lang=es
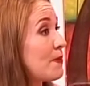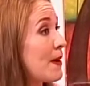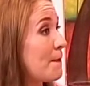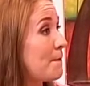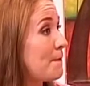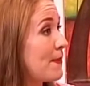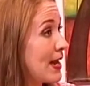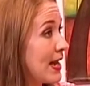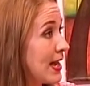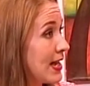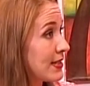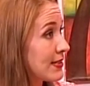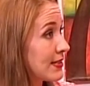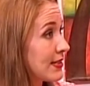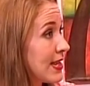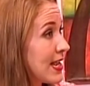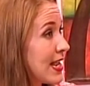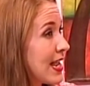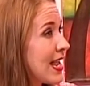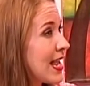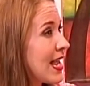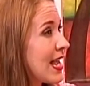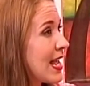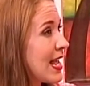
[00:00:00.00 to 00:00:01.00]
papás.
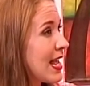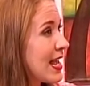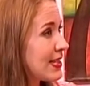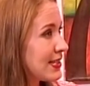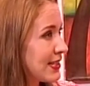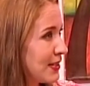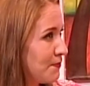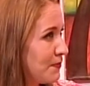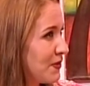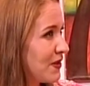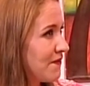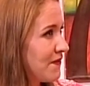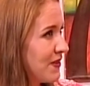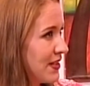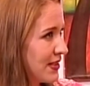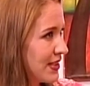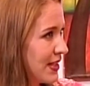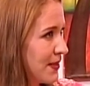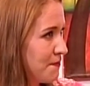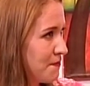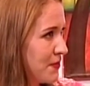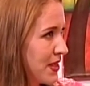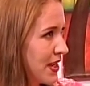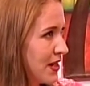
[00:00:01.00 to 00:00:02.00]
Es el perfil
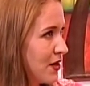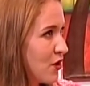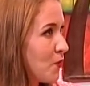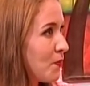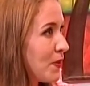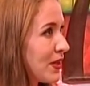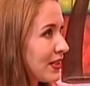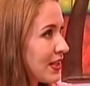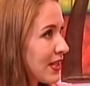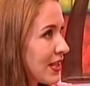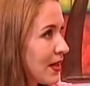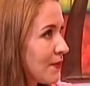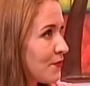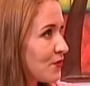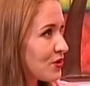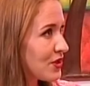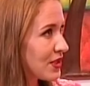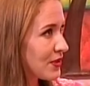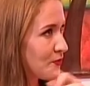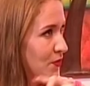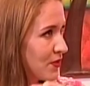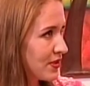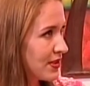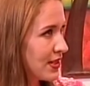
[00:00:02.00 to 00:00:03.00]
también. Lo
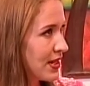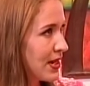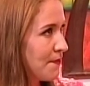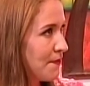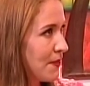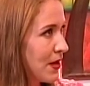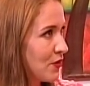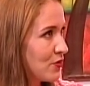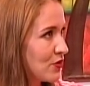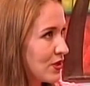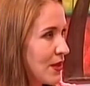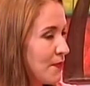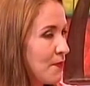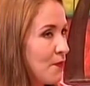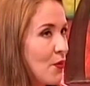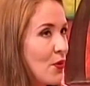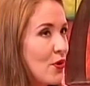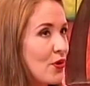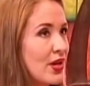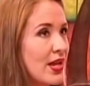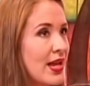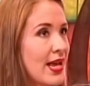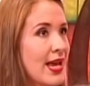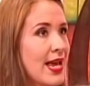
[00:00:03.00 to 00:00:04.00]
platicamos después de la pausa
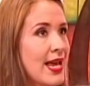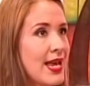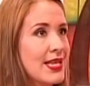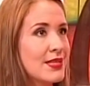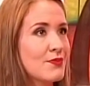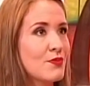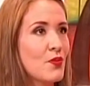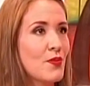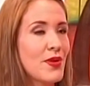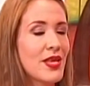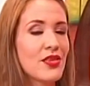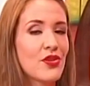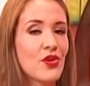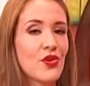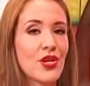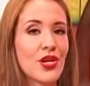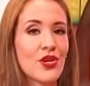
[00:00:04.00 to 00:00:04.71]
porque es momento